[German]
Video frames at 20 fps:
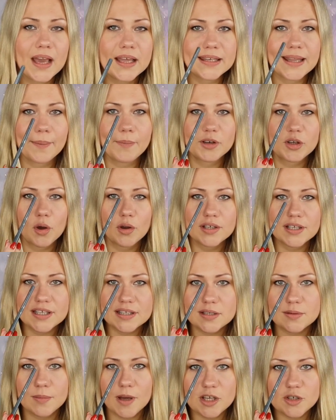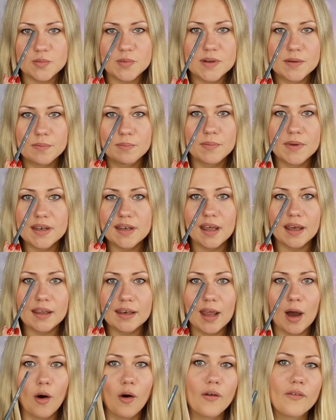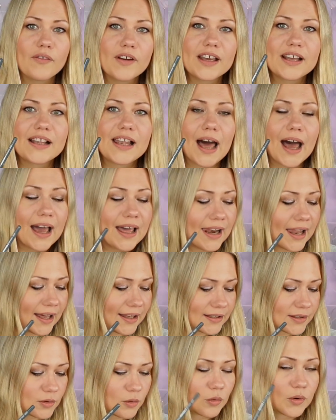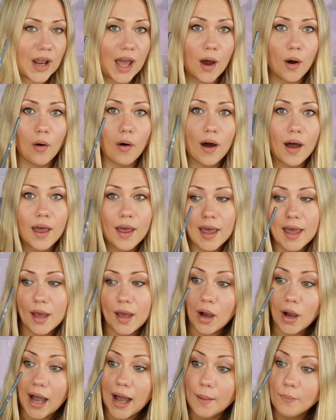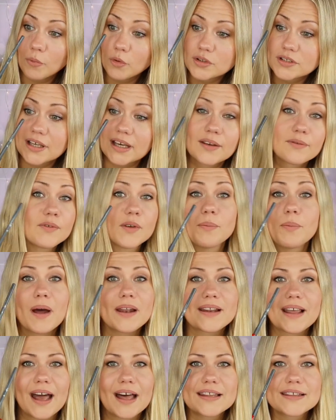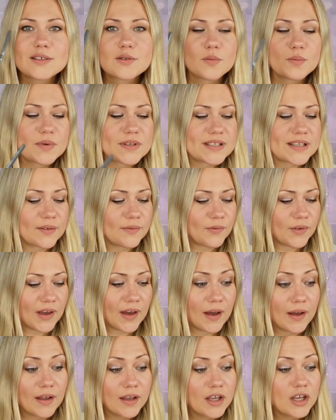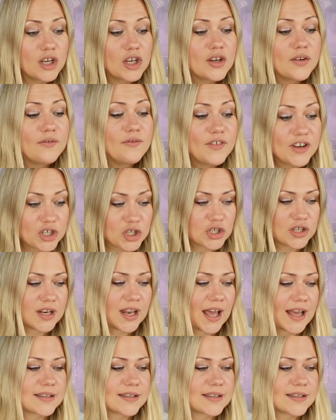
Damit könnt ihr zum Beispiel im inneren Augenwinkel highlighten oder auch am unteren Wimpernkranz so ein bisschen verwischen.